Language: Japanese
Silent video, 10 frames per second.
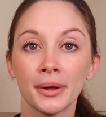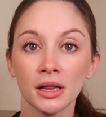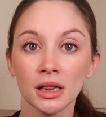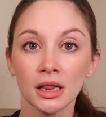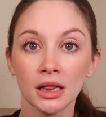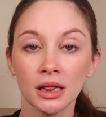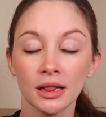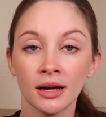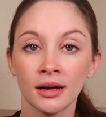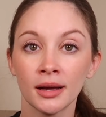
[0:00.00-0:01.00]

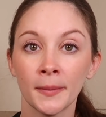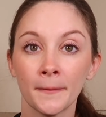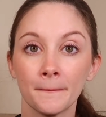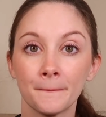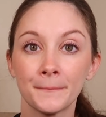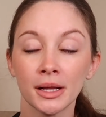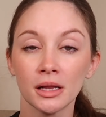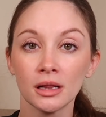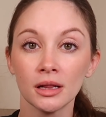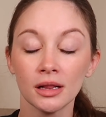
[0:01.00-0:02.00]
ぽー、
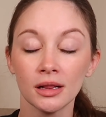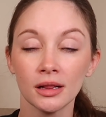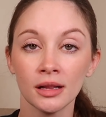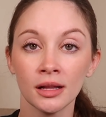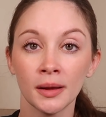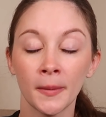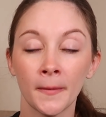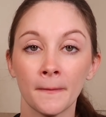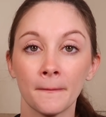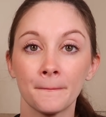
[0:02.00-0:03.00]
ぽー、
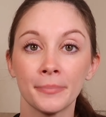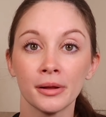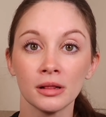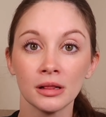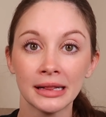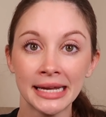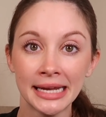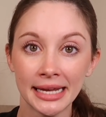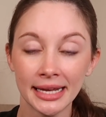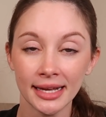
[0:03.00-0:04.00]
ぽ
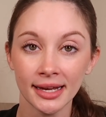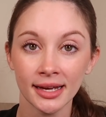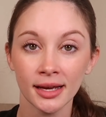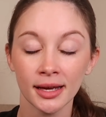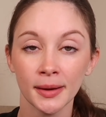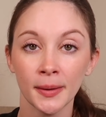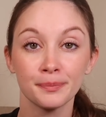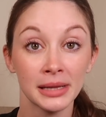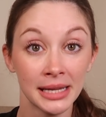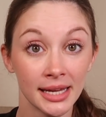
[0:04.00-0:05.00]

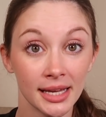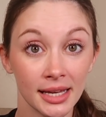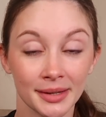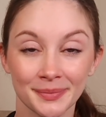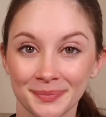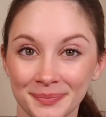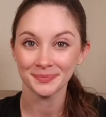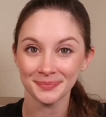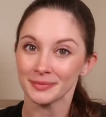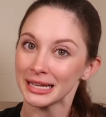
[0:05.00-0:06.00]
りー、プリー。
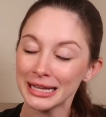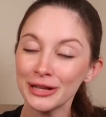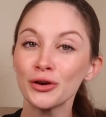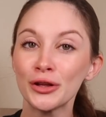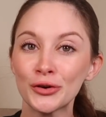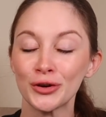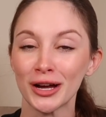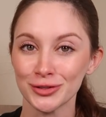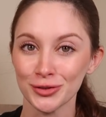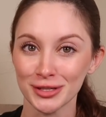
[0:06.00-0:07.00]
勢いよく
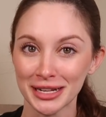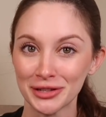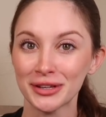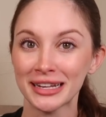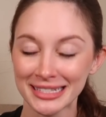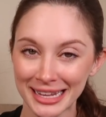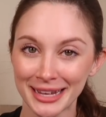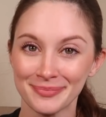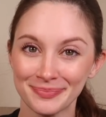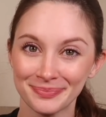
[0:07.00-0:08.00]
発音しないといけないです
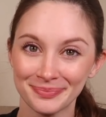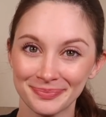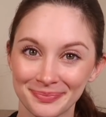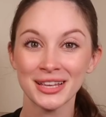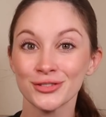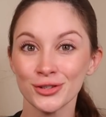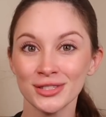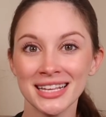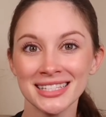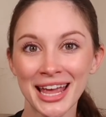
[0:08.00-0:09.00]
ね。そし
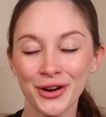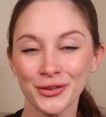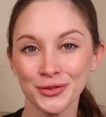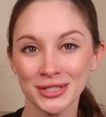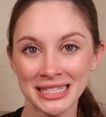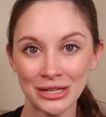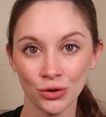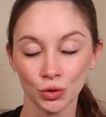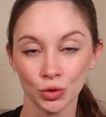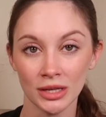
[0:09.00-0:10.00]
て最後の Z
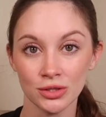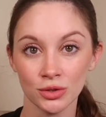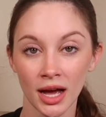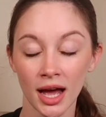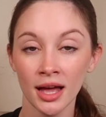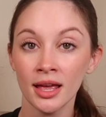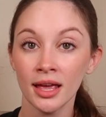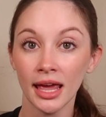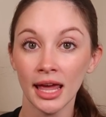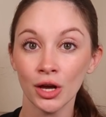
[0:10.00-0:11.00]
の音ですが、
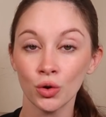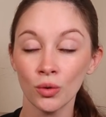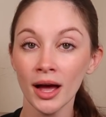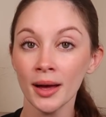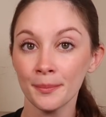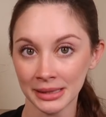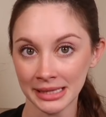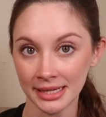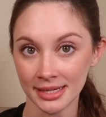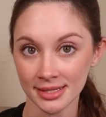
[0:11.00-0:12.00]
英語は
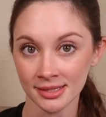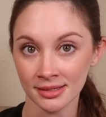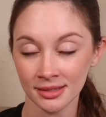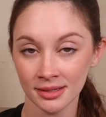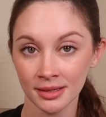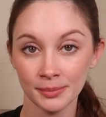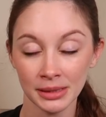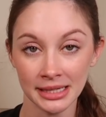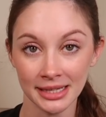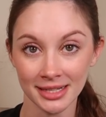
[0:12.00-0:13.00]
please,
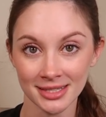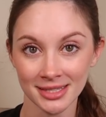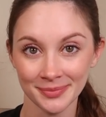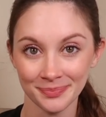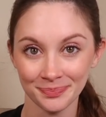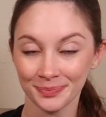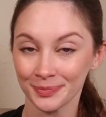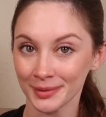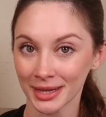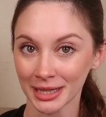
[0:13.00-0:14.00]
please。
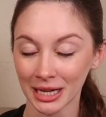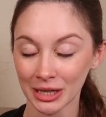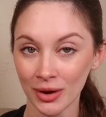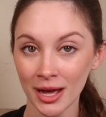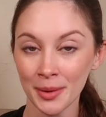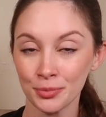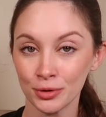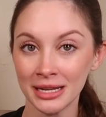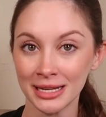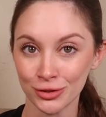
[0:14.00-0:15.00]
カタカナは
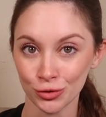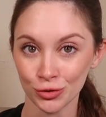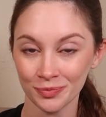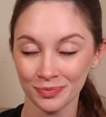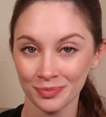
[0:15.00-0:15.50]
please,